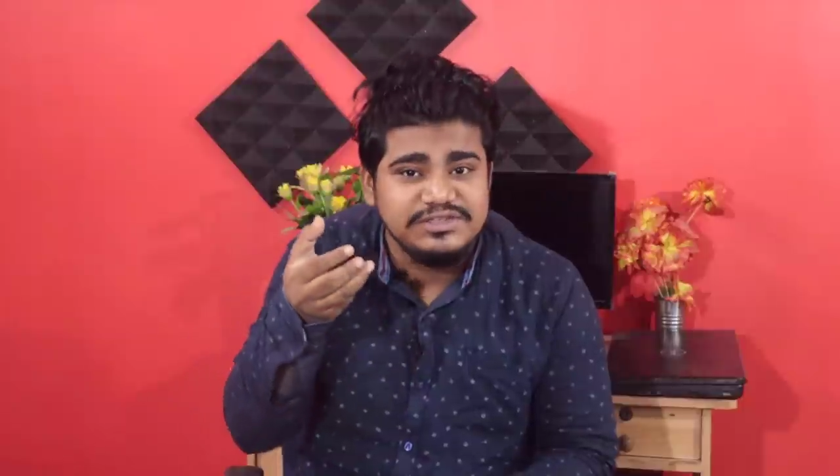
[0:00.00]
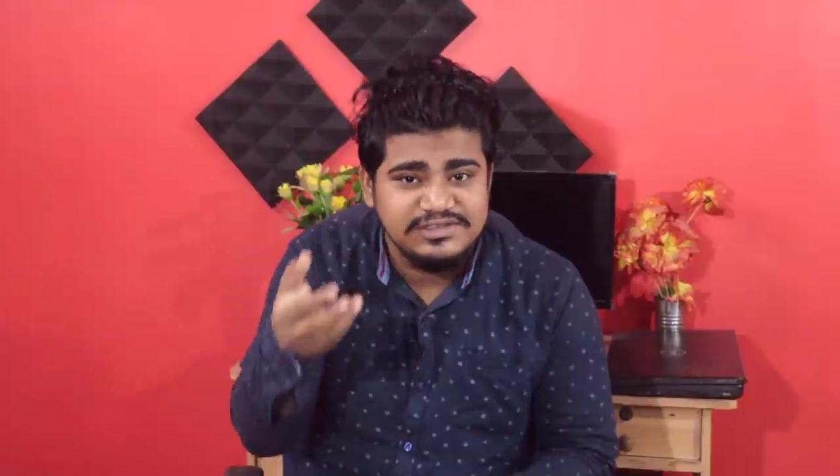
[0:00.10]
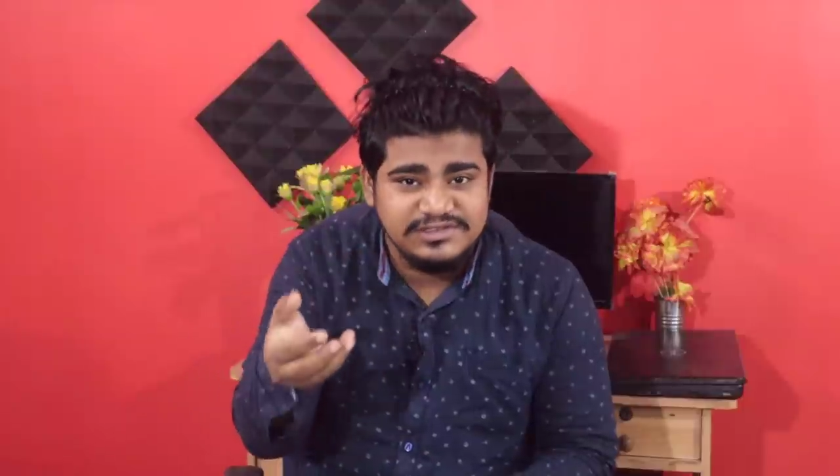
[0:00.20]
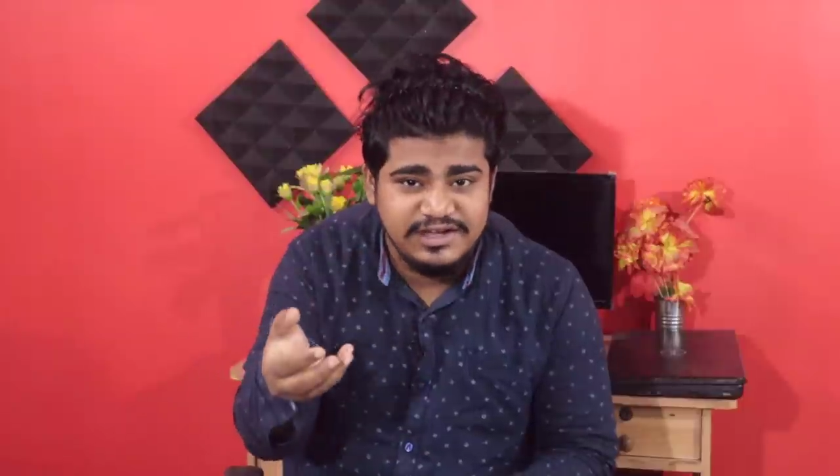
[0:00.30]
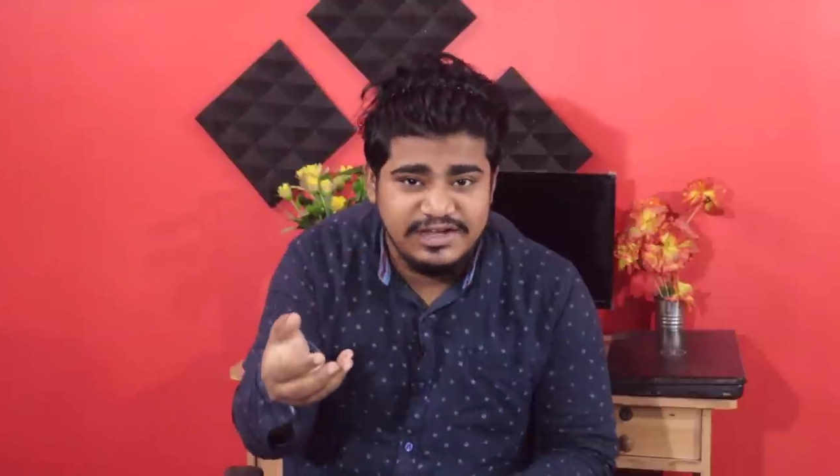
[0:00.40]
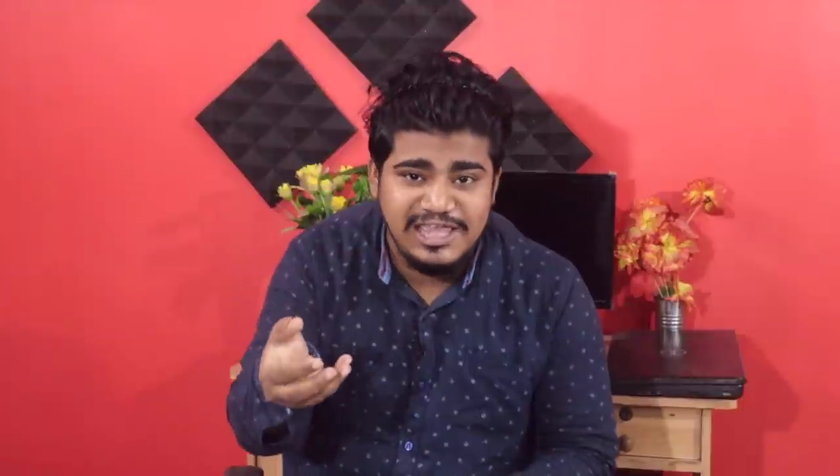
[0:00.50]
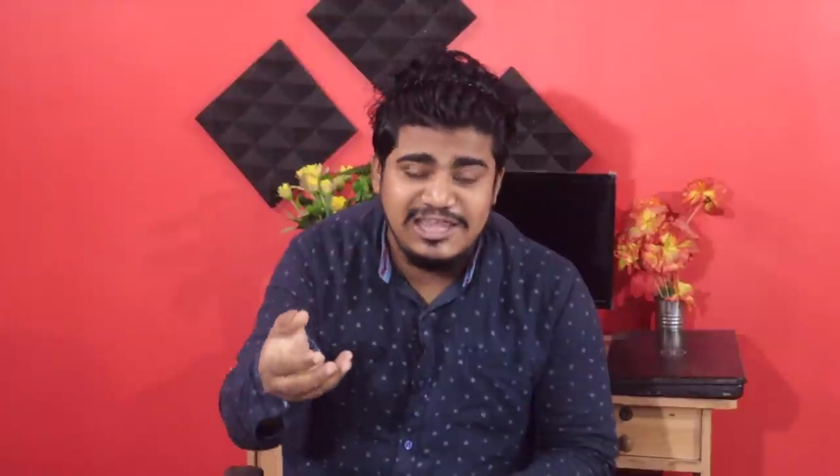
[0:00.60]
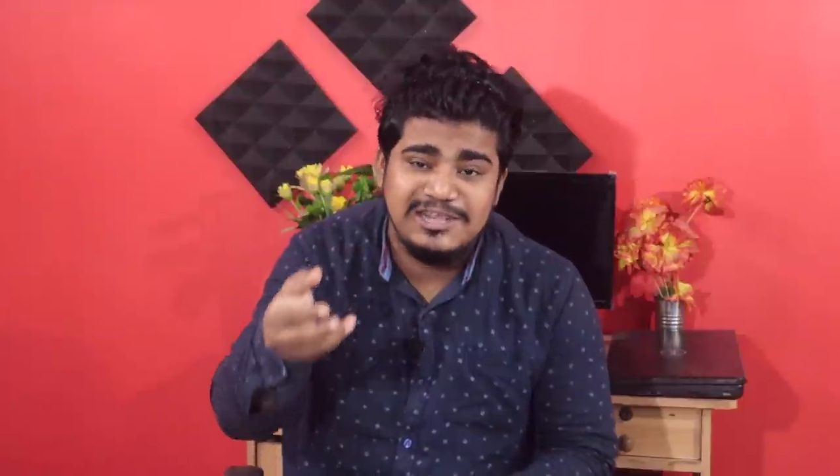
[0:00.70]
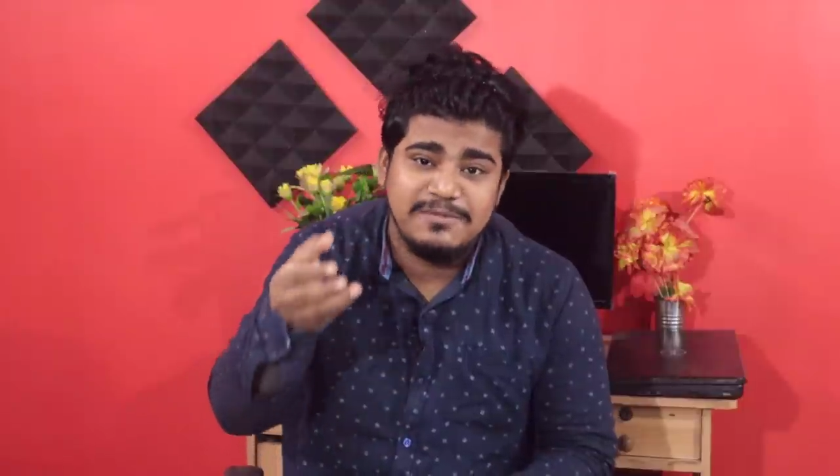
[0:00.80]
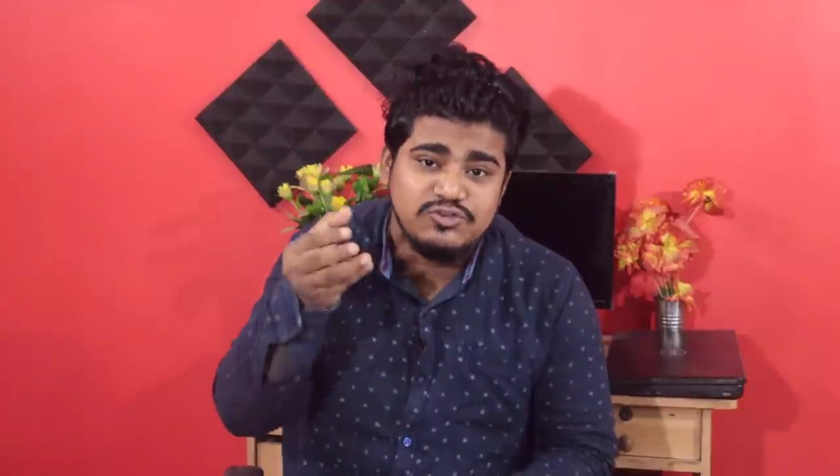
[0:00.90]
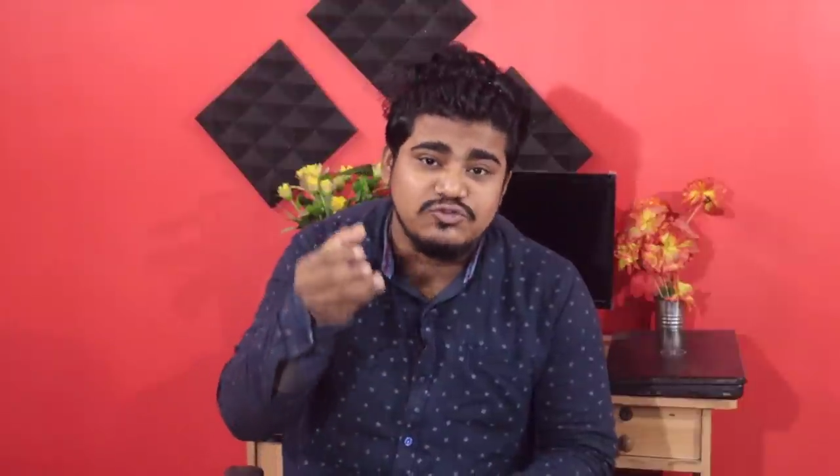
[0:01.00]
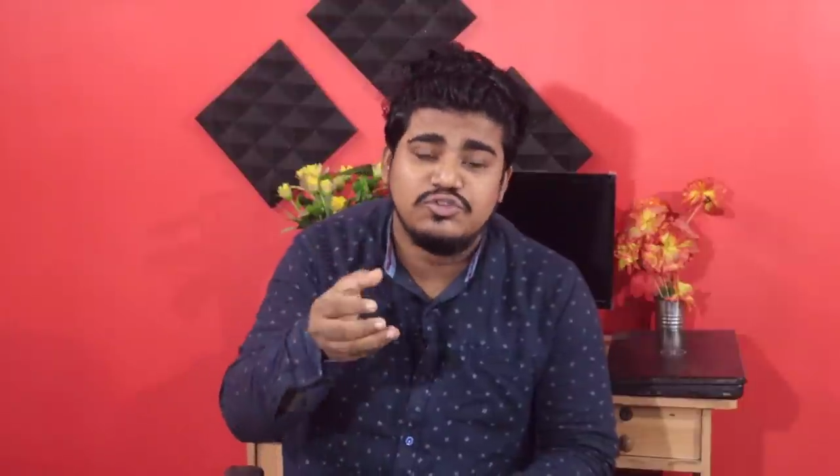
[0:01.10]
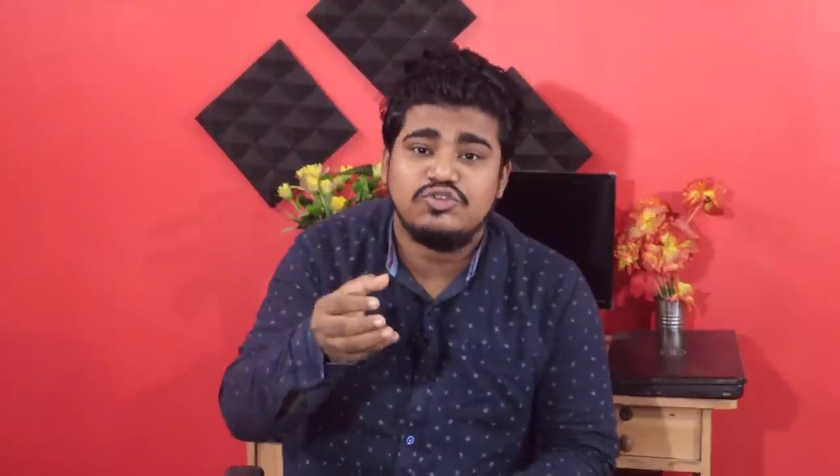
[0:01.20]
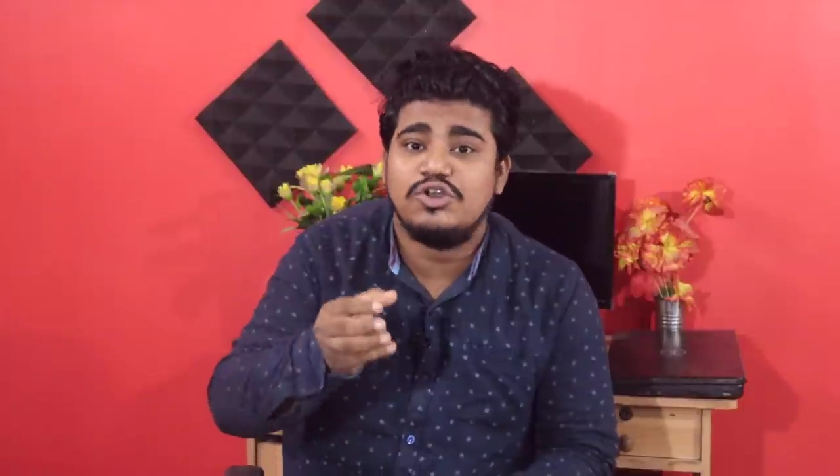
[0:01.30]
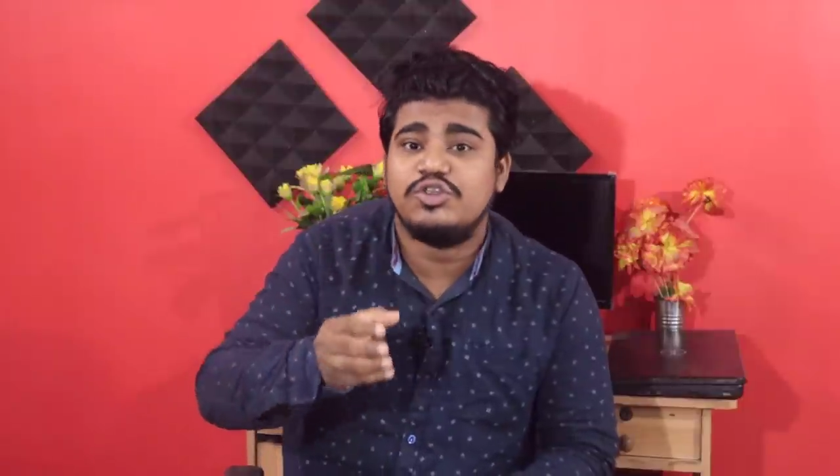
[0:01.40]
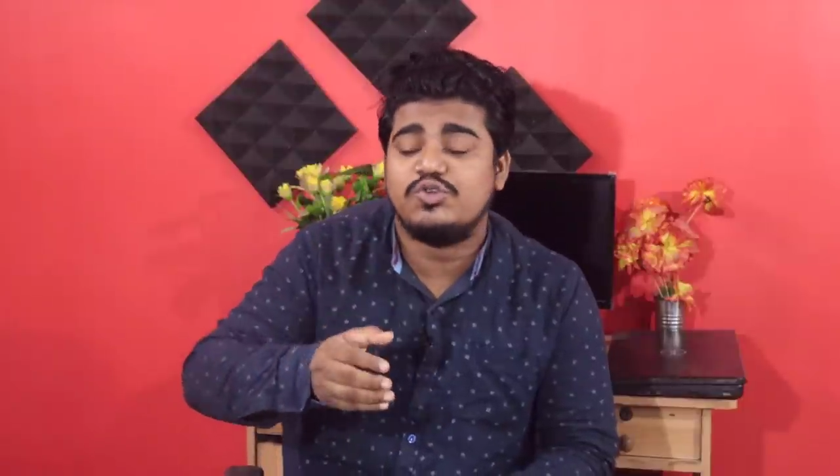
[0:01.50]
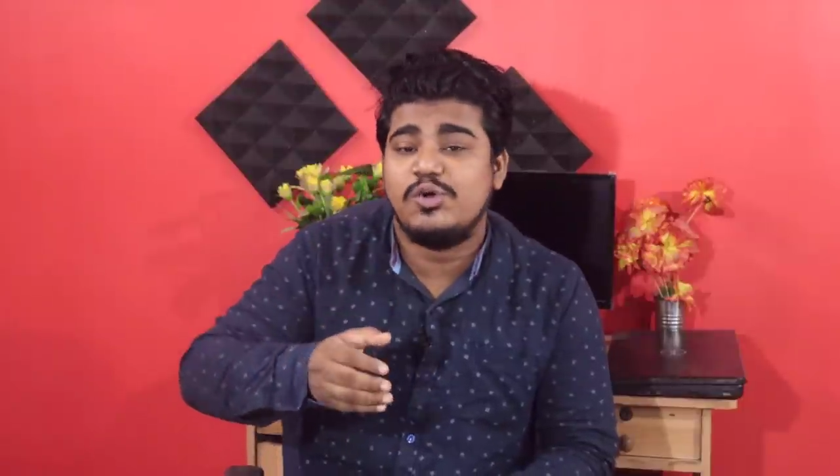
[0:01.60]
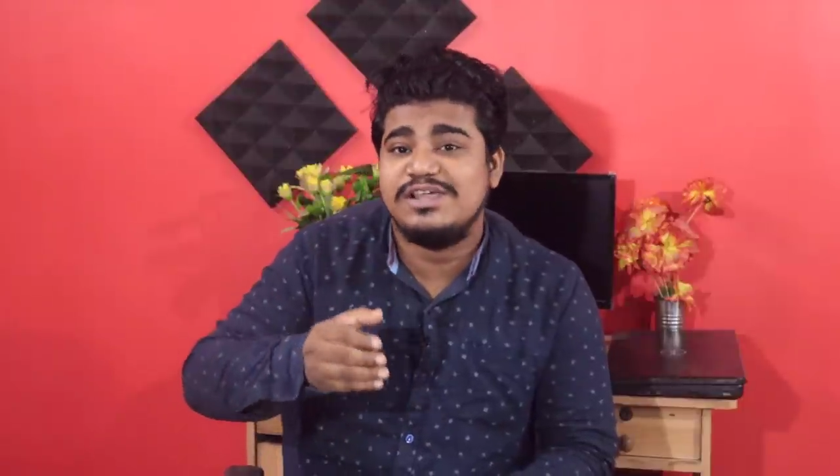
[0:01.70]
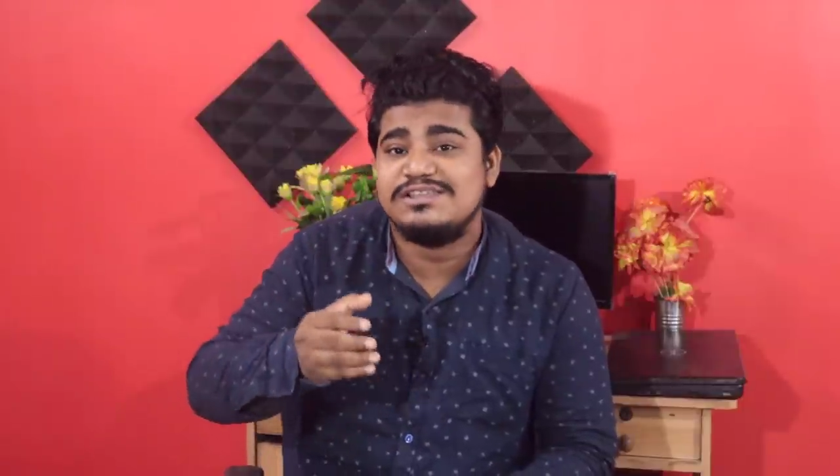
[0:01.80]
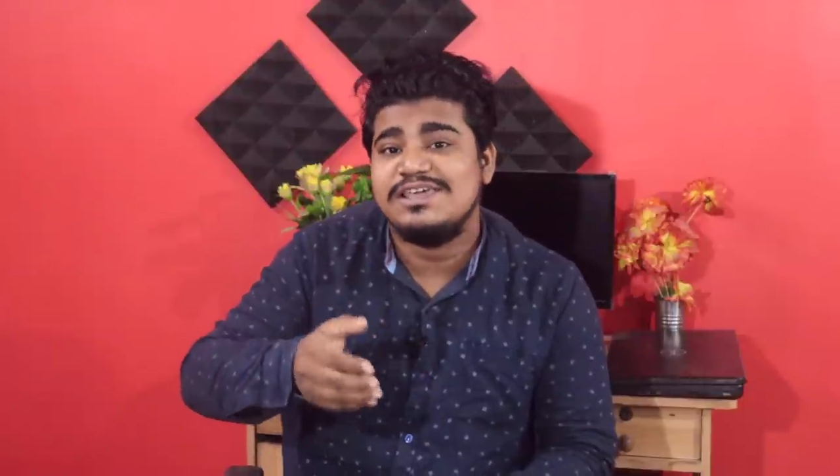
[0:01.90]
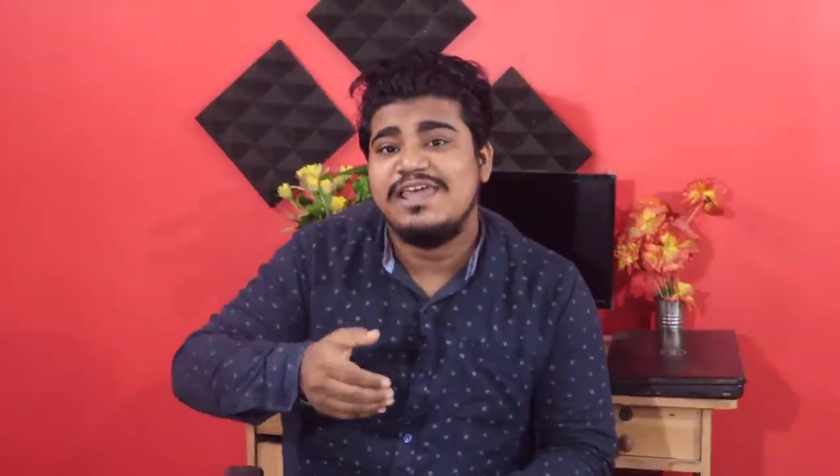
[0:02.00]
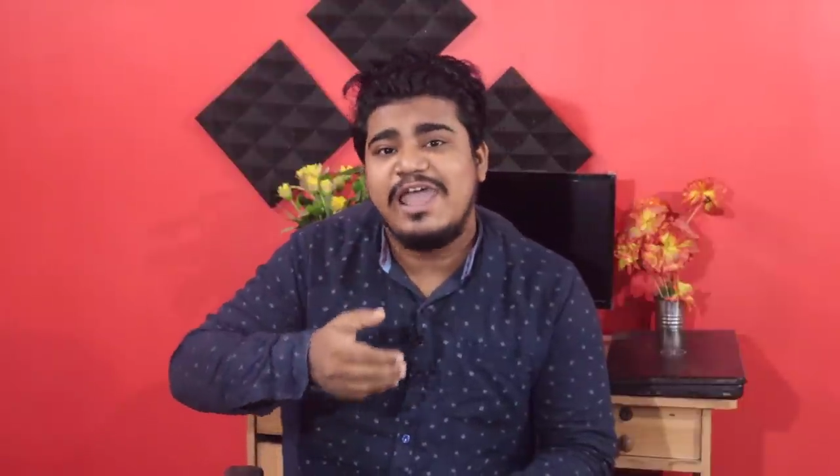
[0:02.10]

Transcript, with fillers: ডিসিশান নেয়নি বা সুরেন্দ্রনাথ কলেজ